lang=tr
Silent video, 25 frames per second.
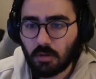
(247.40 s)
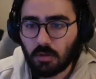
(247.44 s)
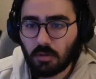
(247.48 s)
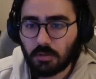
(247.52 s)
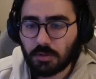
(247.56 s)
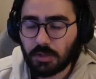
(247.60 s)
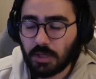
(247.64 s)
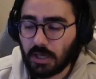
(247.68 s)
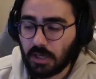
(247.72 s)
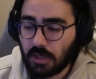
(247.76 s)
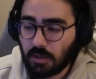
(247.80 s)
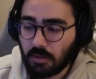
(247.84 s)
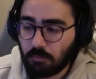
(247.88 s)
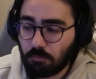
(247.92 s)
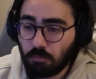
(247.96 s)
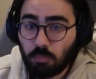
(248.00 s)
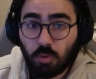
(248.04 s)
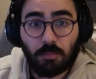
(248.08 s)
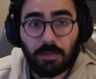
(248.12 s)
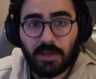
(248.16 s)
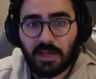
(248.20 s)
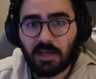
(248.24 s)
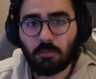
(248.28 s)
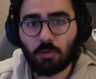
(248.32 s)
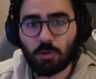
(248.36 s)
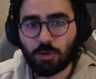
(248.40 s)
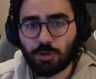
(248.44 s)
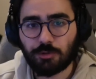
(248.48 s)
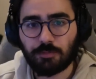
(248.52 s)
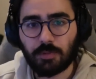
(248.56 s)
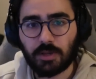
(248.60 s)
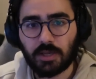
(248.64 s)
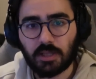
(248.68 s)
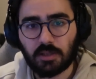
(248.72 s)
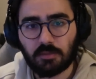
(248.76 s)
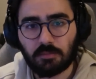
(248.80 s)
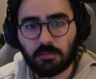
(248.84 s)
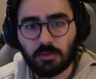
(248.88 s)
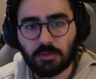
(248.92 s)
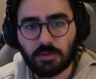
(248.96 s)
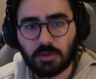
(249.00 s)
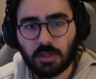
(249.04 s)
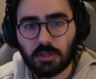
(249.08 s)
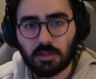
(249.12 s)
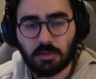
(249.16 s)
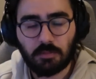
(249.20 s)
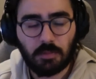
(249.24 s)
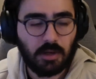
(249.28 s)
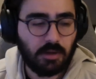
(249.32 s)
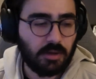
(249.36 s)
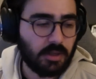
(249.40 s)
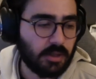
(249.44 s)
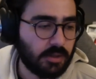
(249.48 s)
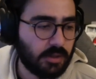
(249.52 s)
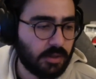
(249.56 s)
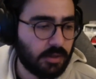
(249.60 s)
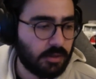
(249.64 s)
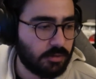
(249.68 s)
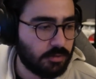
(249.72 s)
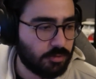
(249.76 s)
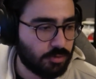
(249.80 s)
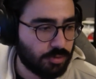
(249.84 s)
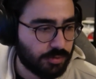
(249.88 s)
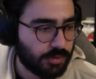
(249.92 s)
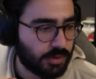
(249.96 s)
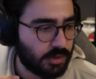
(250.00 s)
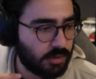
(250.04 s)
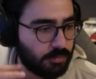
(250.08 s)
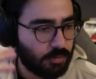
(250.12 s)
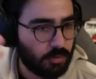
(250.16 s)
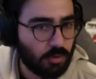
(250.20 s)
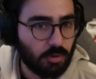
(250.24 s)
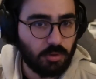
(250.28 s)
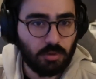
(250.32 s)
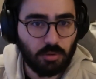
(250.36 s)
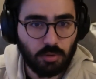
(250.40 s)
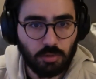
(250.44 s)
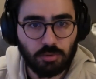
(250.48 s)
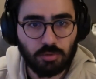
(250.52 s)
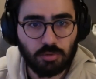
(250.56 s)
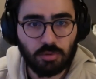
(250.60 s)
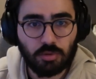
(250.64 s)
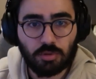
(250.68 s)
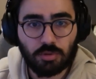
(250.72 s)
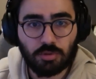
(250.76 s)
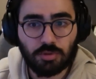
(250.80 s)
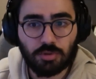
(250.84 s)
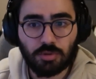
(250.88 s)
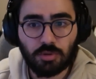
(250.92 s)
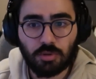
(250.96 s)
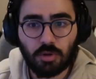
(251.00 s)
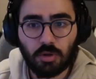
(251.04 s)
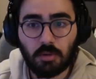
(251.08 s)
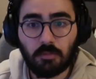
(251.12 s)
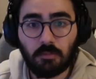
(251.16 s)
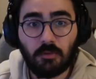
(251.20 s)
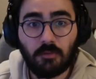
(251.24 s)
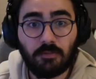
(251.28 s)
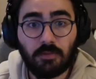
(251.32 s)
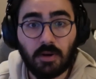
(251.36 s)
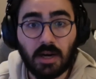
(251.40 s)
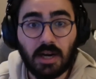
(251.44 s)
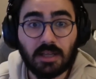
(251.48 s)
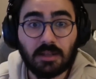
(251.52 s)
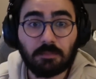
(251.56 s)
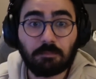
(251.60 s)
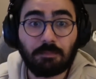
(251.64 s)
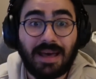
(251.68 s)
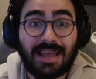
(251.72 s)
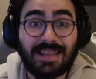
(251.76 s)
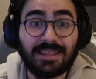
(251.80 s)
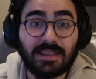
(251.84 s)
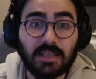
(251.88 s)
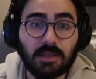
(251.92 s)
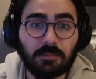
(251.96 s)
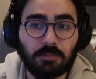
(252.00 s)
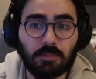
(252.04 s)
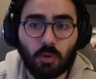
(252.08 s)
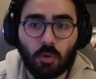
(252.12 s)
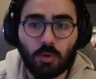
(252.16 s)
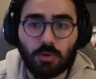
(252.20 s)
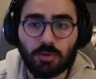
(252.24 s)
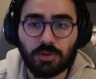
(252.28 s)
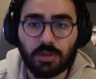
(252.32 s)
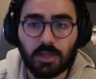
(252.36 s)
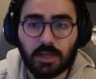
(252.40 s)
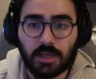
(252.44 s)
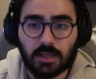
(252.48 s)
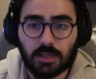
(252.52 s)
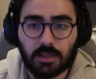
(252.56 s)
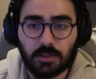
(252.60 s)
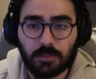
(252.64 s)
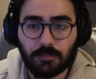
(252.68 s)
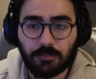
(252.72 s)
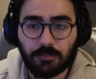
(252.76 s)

Yani bu benim hoşuma gitmiyor sadece. Ben RDR'in çok iyi bir oyun olduğunu düşünüyorum. Fakat benlik bir oyun değil.